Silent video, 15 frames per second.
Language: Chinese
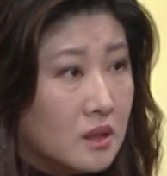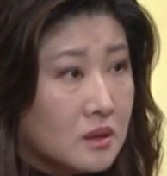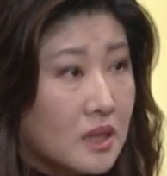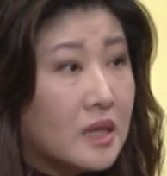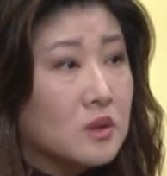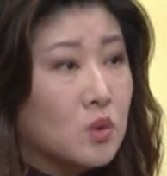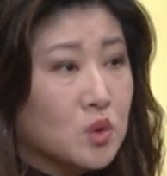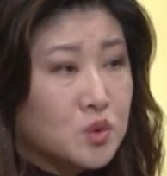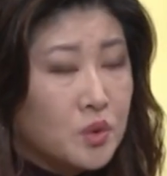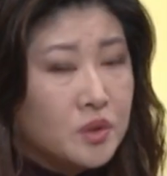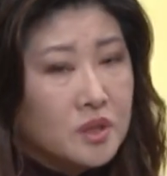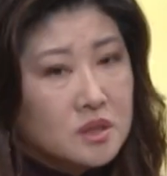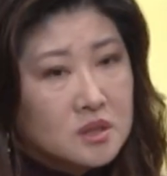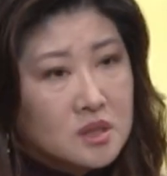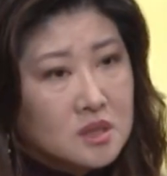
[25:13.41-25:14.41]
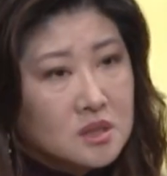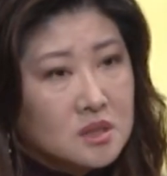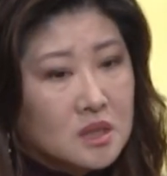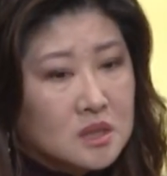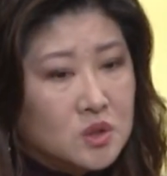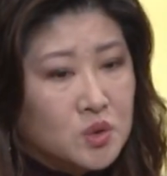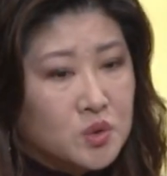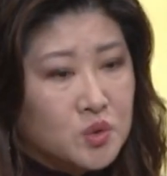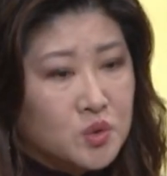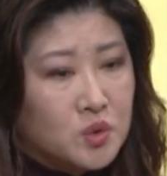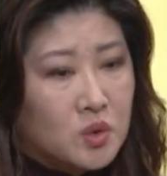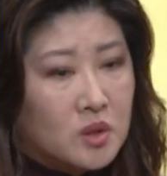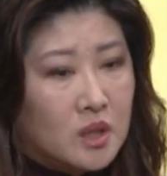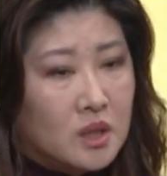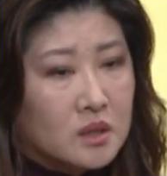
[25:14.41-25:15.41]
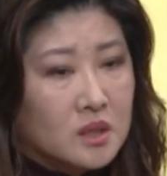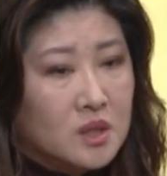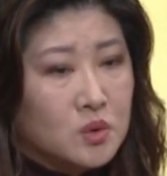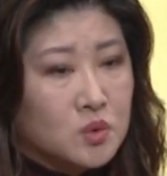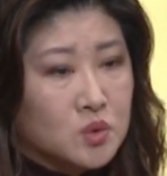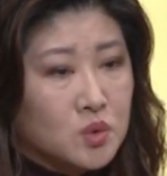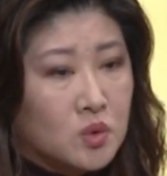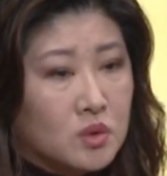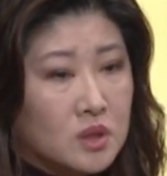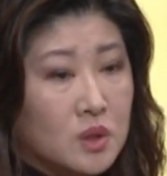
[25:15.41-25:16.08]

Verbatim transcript: 那我所谓的认知能力就是说例如说，